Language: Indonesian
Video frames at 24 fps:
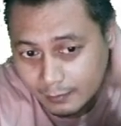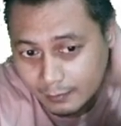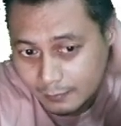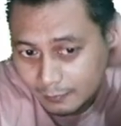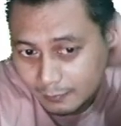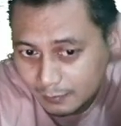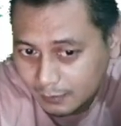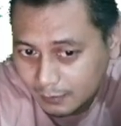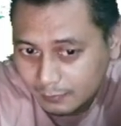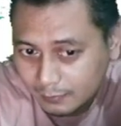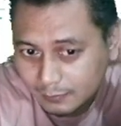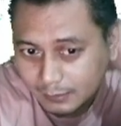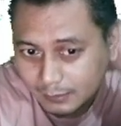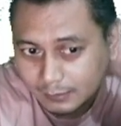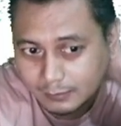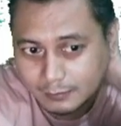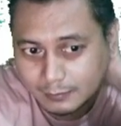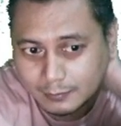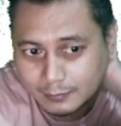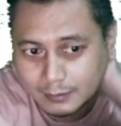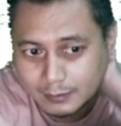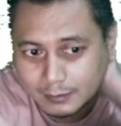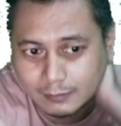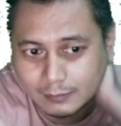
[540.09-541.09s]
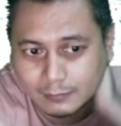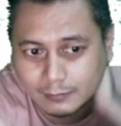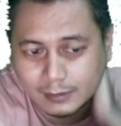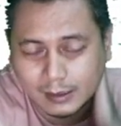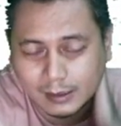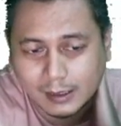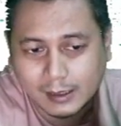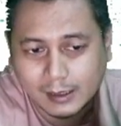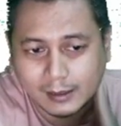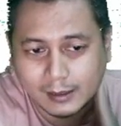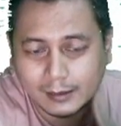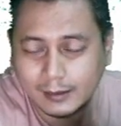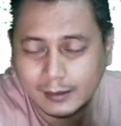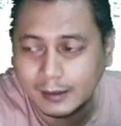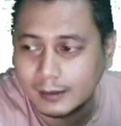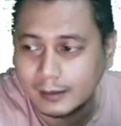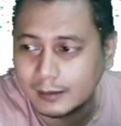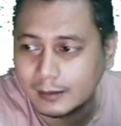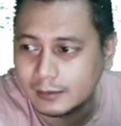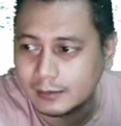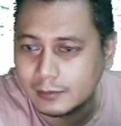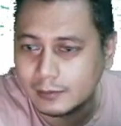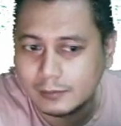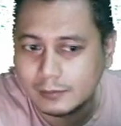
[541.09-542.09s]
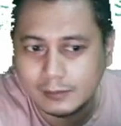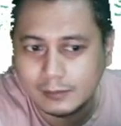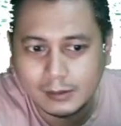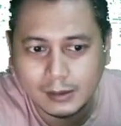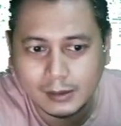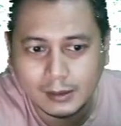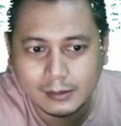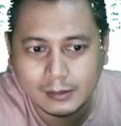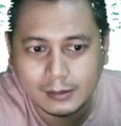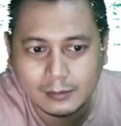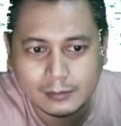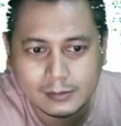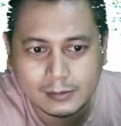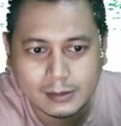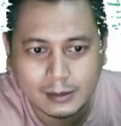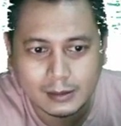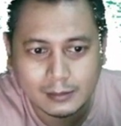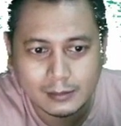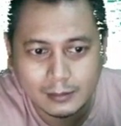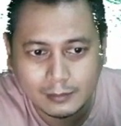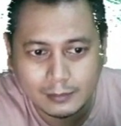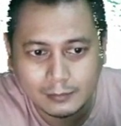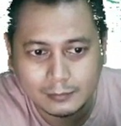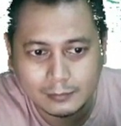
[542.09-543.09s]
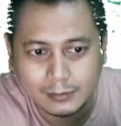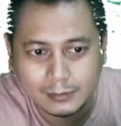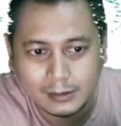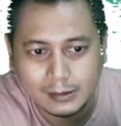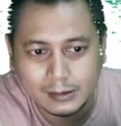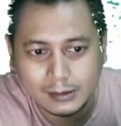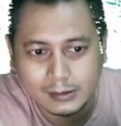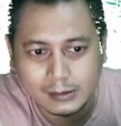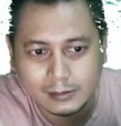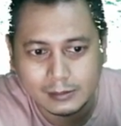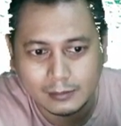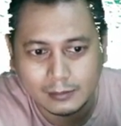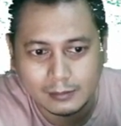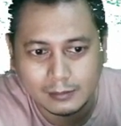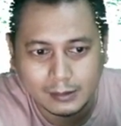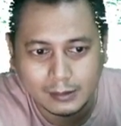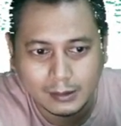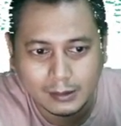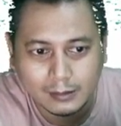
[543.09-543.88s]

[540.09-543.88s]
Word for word: orang orang udah langganan juga terus kalau udah di solder